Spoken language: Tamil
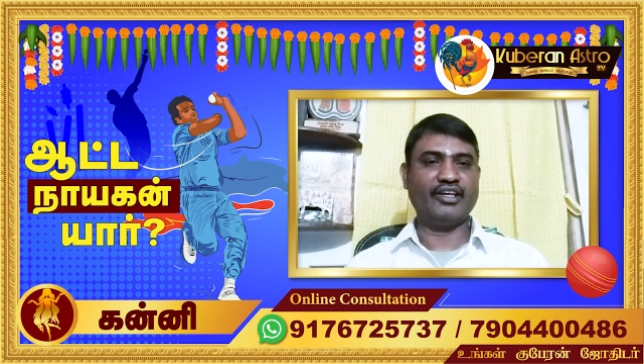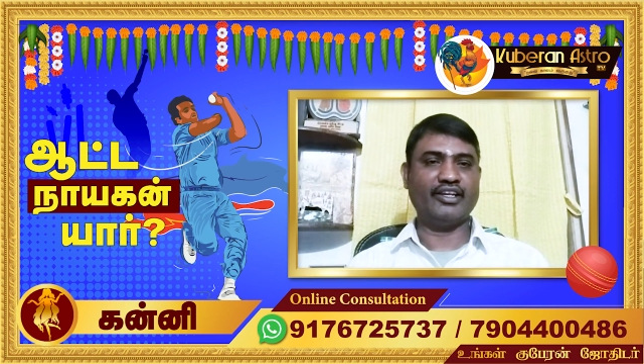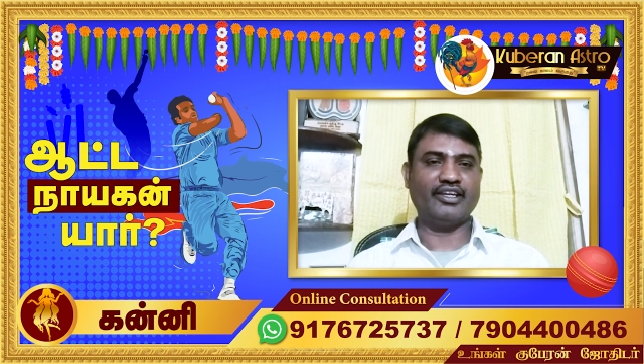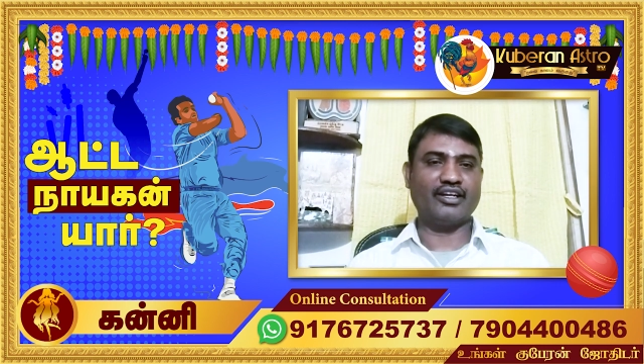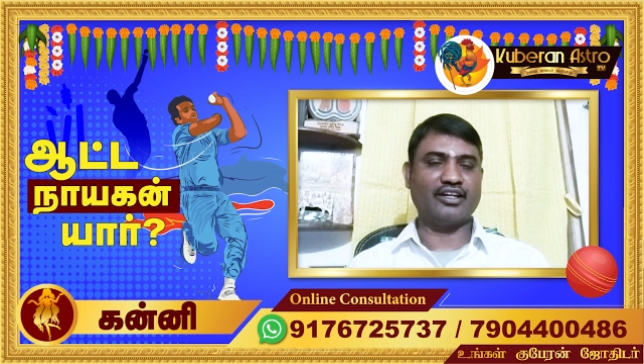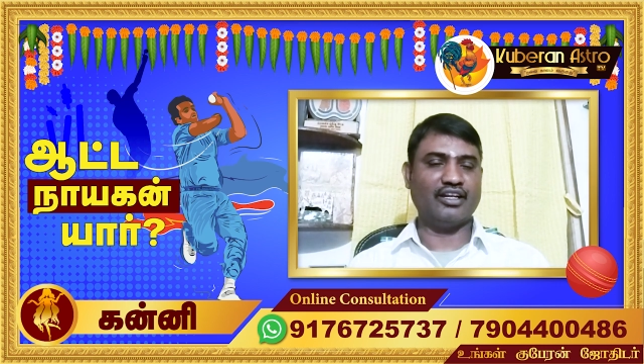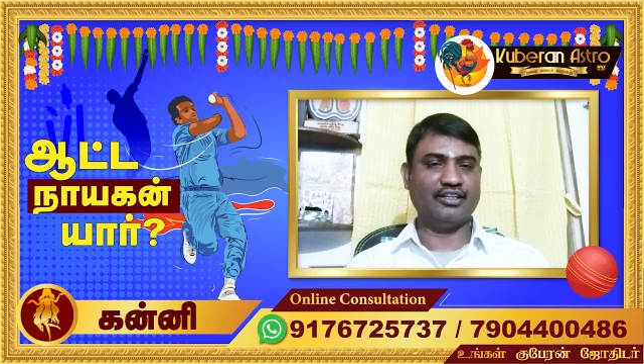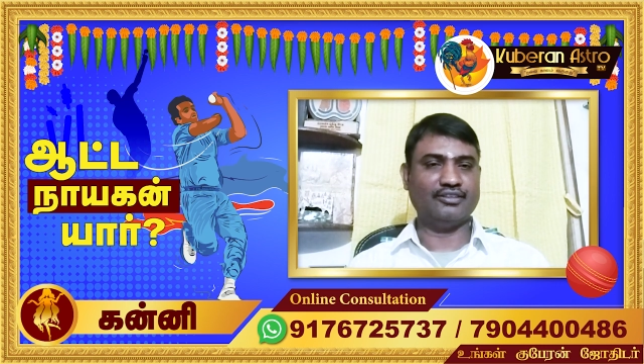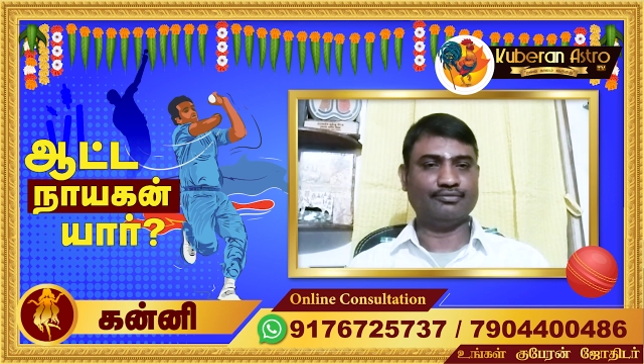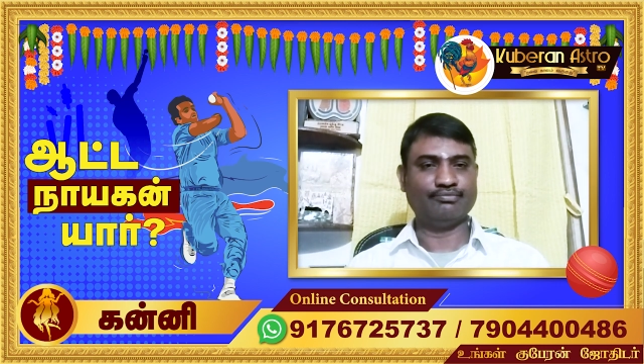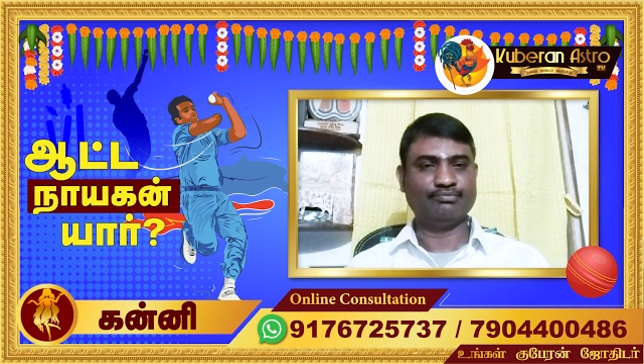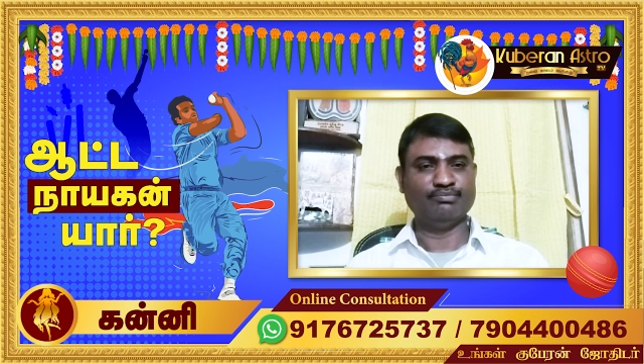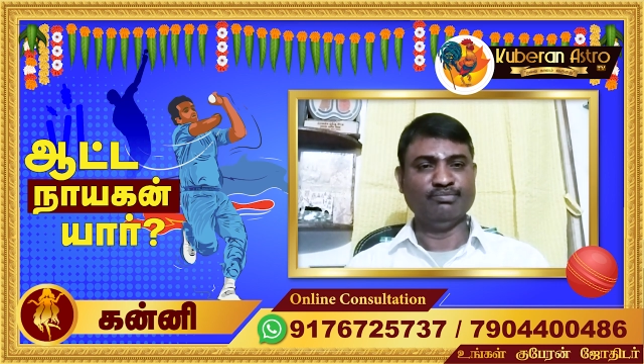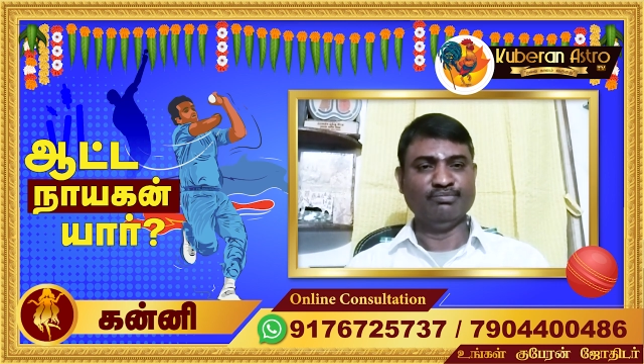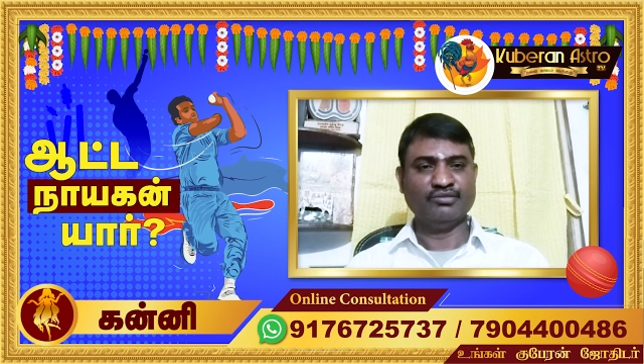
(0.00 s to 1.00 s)
கிரிக்கெட்டில்
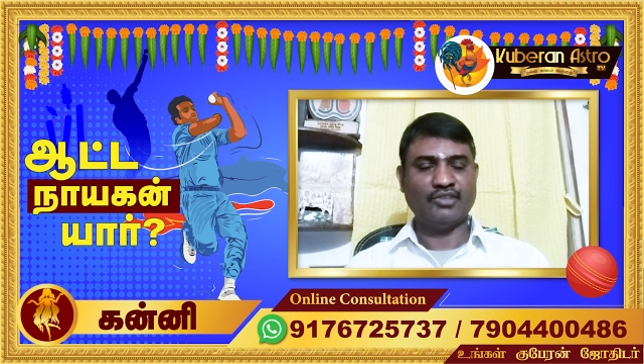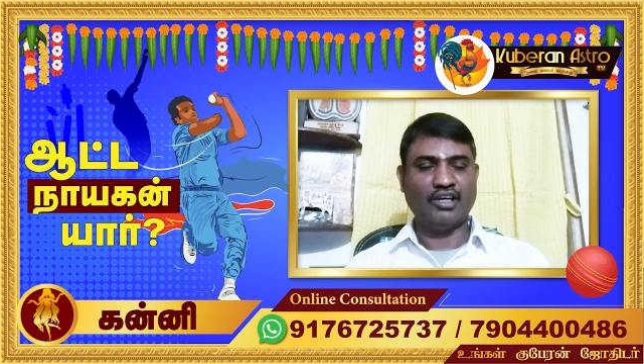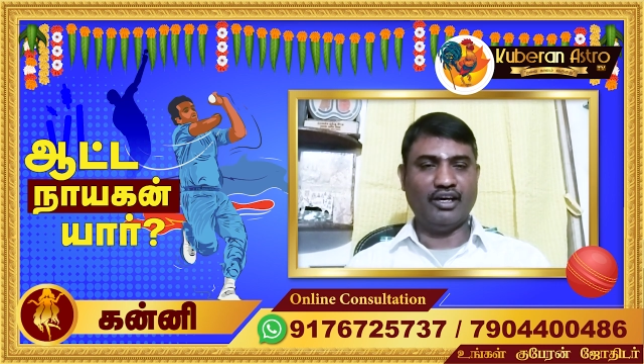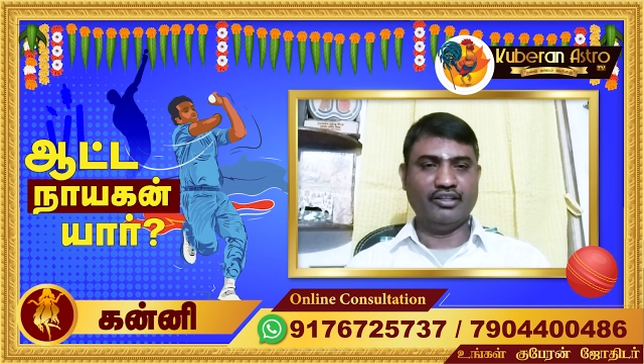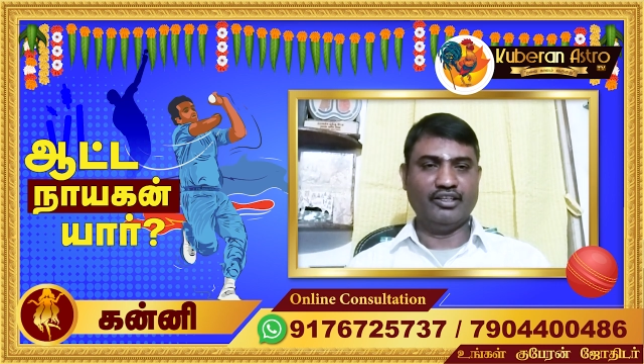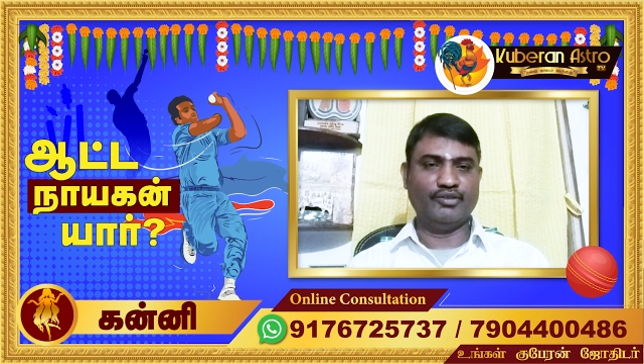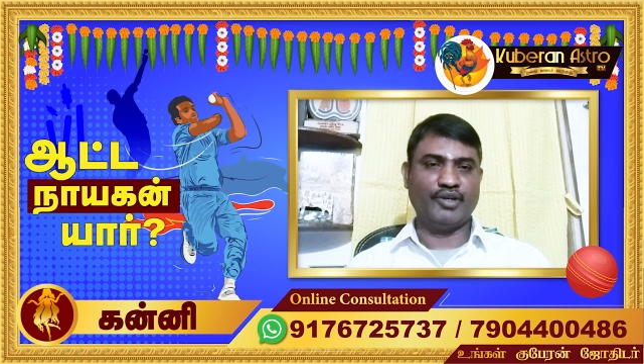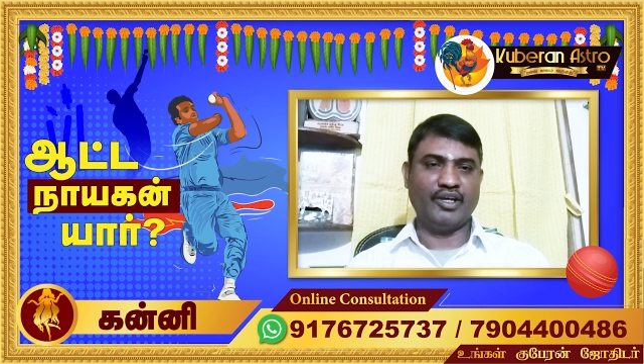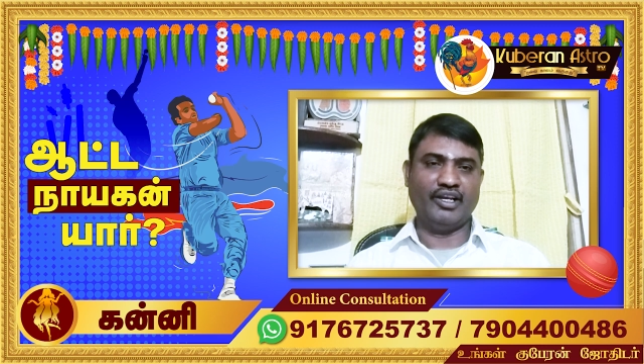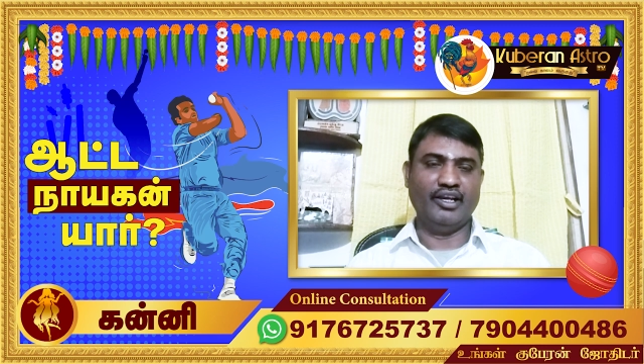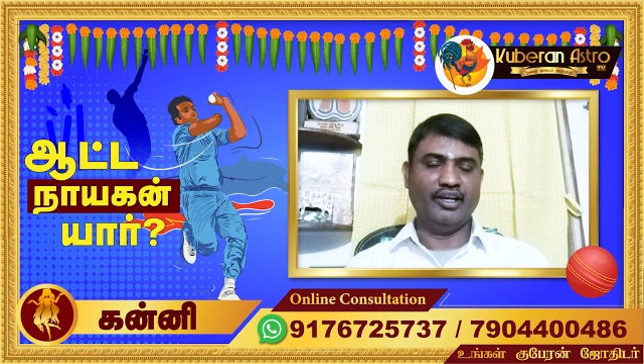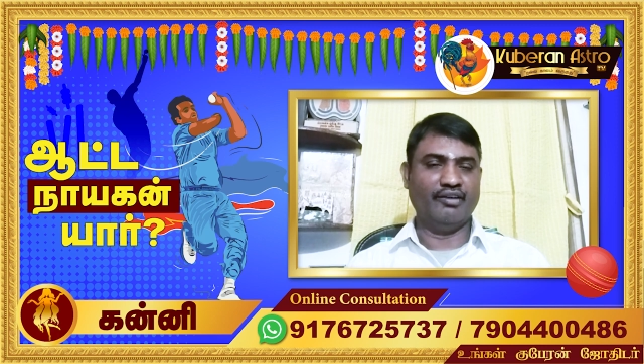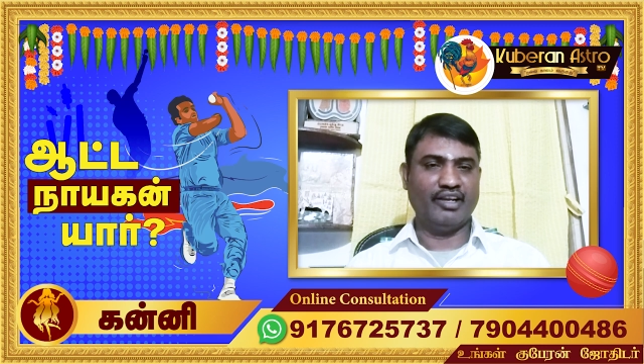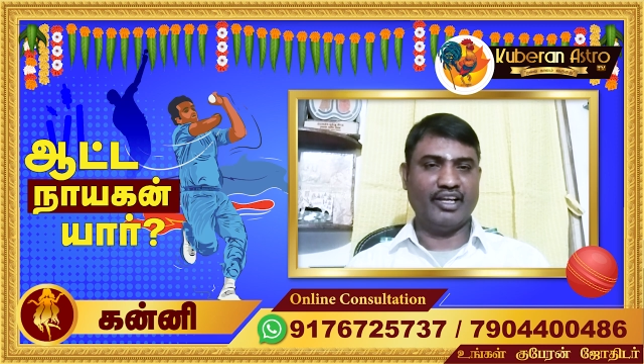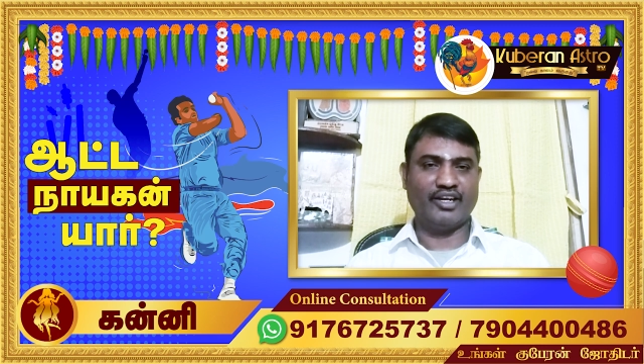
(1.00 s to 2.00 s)
அது இவங்க
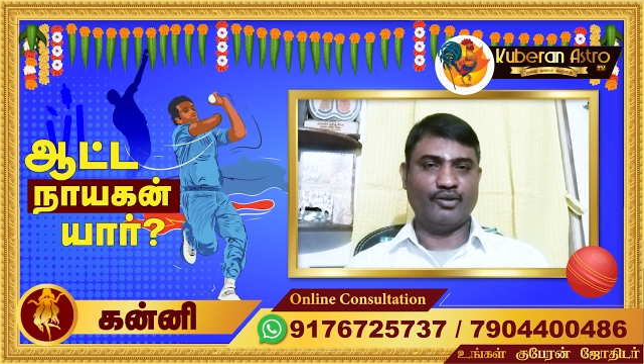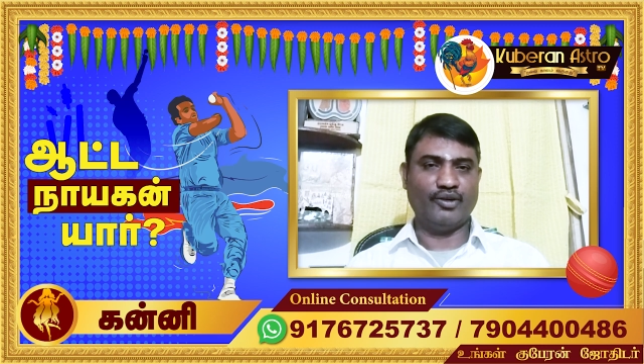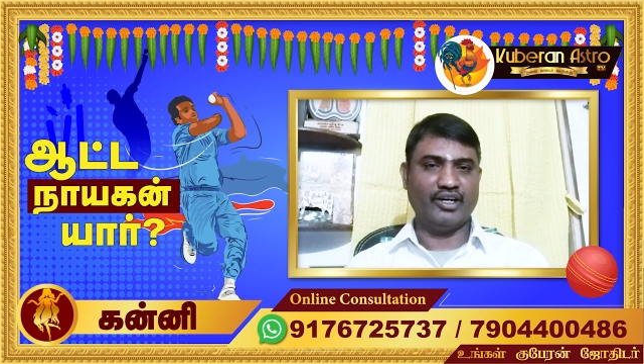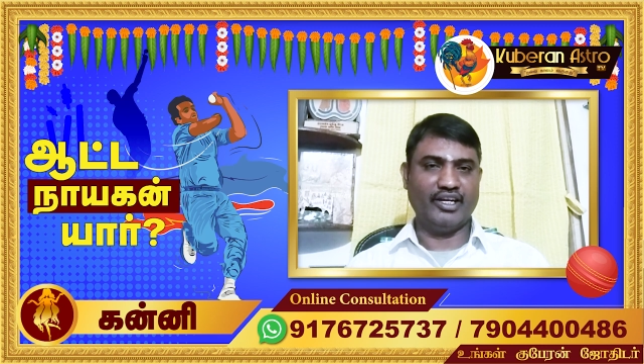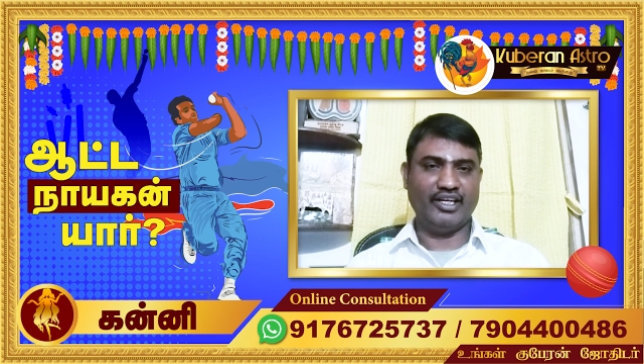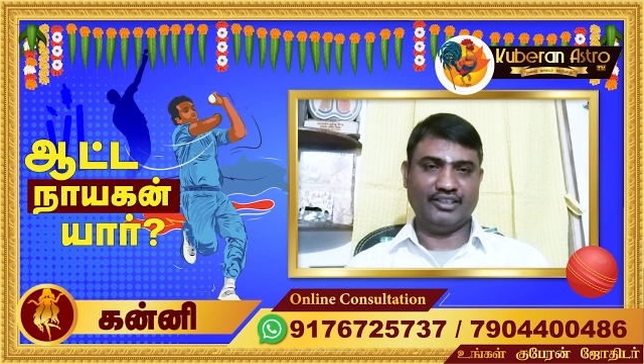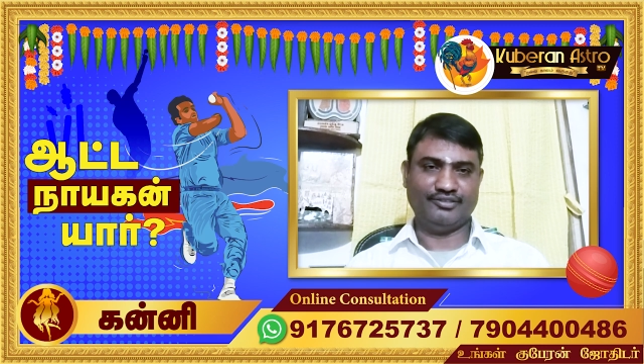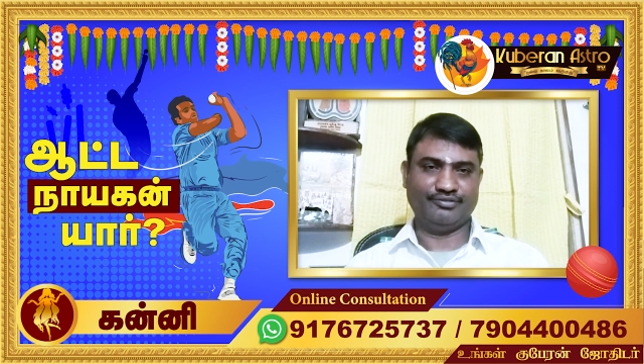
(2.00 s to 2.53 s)
விளையாடுவாங்க